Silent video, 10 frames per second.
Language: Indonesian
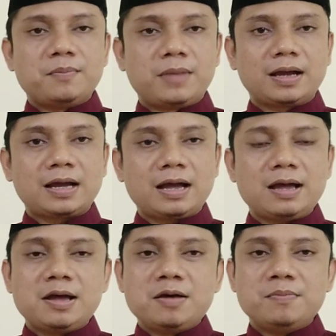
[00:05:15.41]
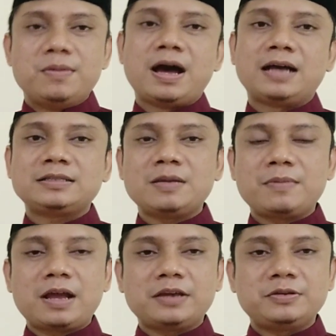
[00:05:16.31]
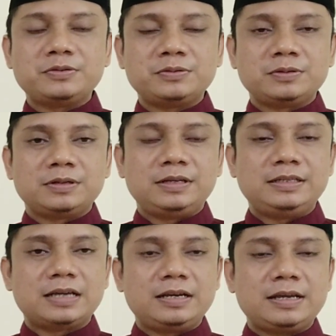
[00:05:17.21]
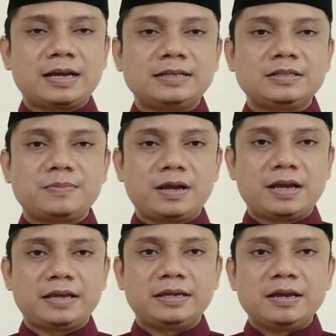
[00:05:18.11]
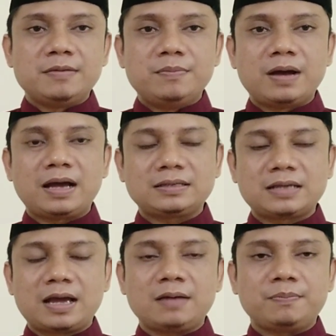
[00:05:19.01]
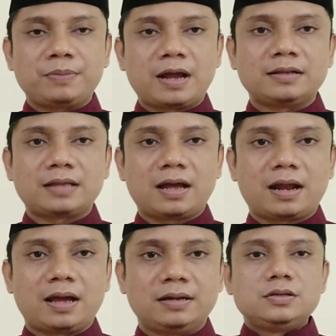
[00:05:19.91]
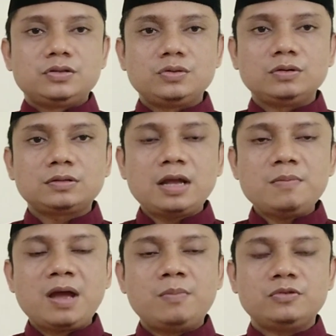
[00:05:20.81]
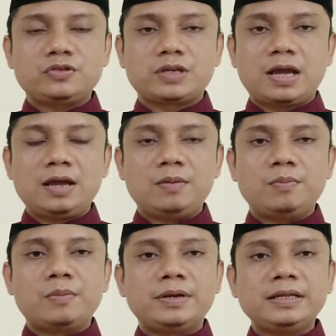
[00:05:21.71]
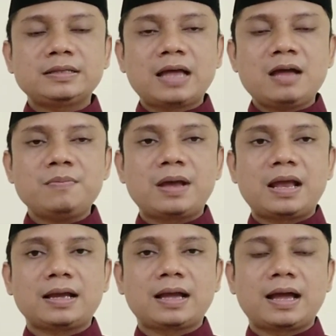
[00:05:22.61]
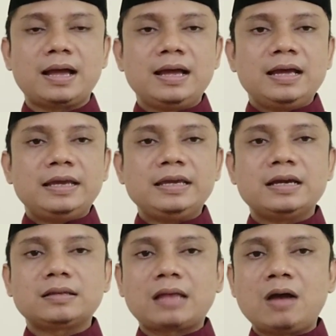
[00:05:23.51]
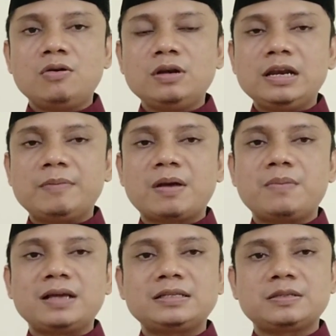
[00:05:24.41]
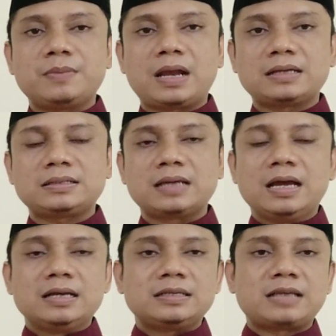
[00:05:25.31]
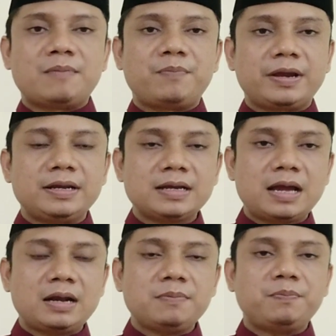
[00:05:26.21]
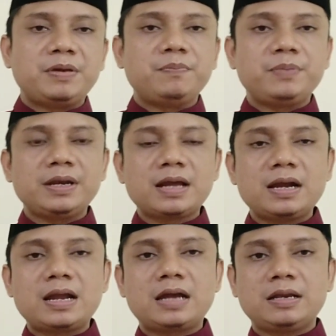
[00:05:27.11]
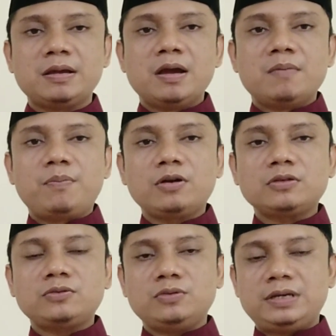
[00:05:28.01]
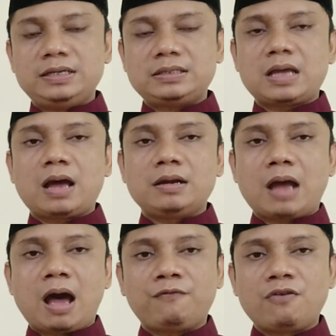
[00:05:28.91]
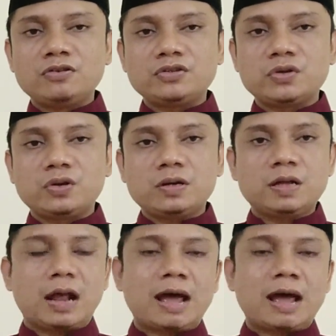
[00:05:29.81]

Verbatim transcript: maka bahasa Melayu dijadikan sebagai bahasa perantara. Sultan Mahmud Shah memerintah Malaka hingga tahun 1511 sampai dengan pimpinan dari Portugis Alfonso de